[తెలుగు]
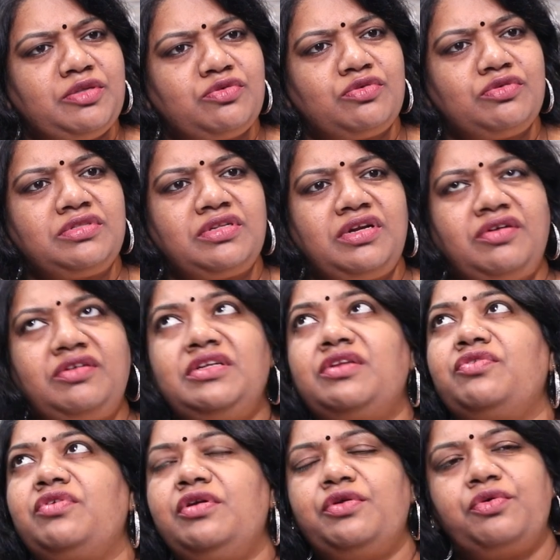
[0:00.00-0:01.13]
మేము చూస్తున్నాం
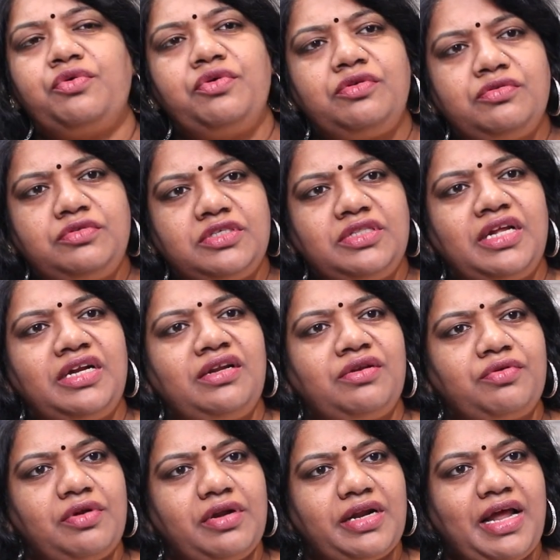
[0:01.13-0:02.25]
అంటారు ఒకళ్ళు డ్రోన్ వచ్చిందంటారు
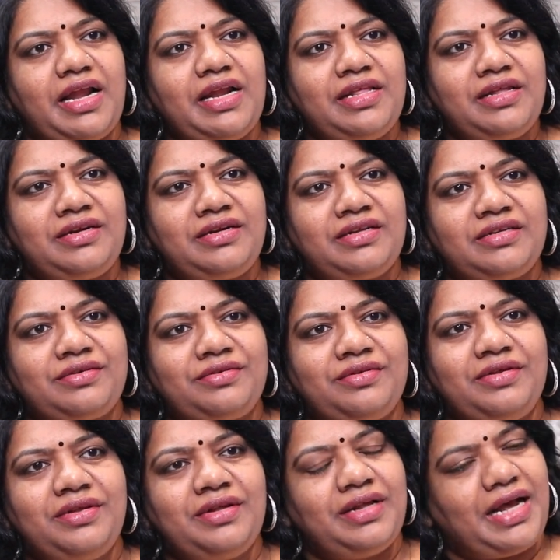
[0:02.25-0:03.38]
ఒకళ్ళు రాలేదంటారు
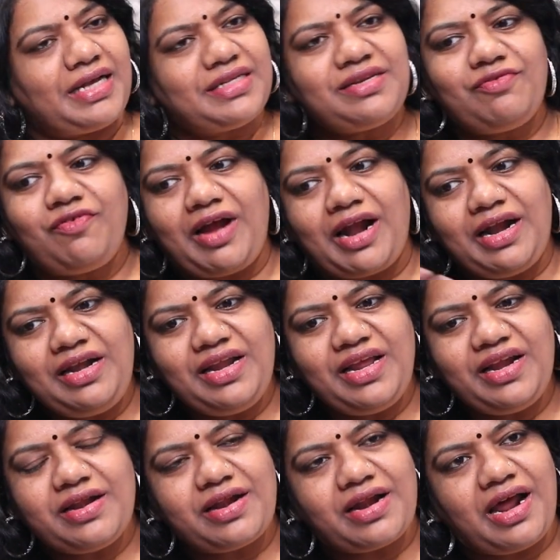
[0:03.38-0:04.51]
అసలు
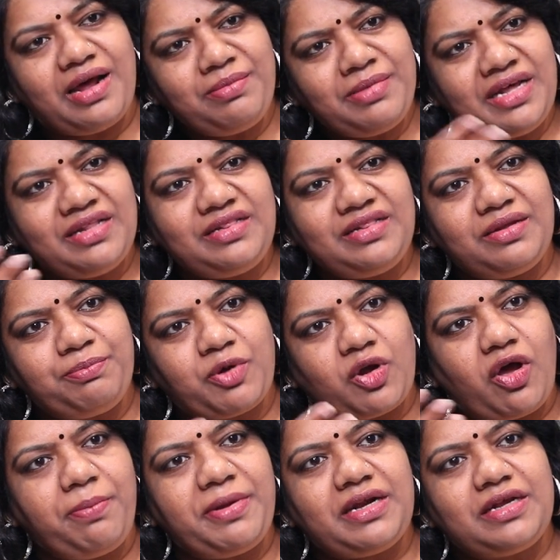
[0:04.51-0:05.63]
వాళ్ళే డ్రామా అంతా
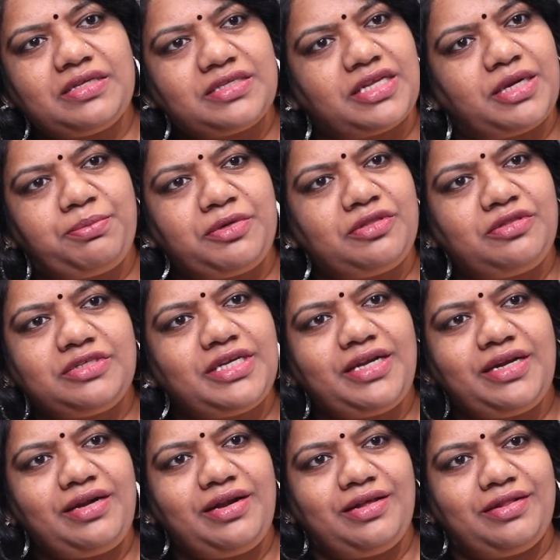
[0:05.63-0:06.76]
ప్రాపర్గా స్క్రిప్ట్తో
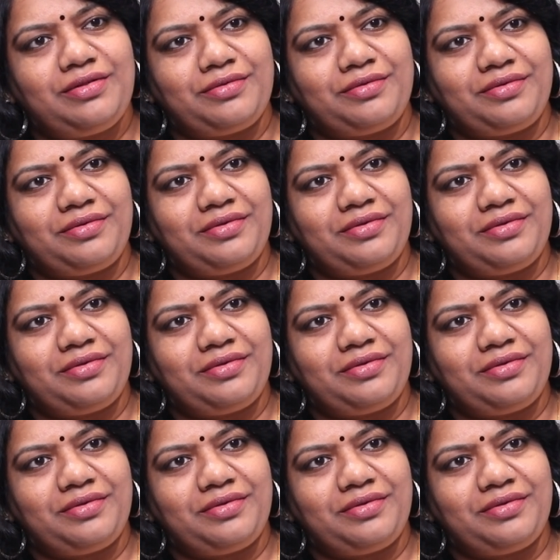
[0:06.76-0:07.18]
చేయట్లేదు